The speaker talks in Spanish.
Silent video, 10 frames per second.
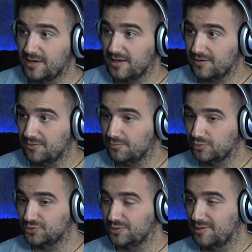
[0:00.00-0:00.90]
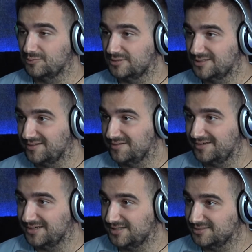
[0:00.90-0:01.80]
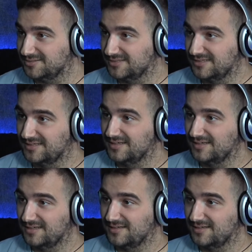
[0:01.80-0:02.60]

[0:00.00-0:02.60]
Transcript: americano, pues hoy vamos a hablar del cine inglés. Sí,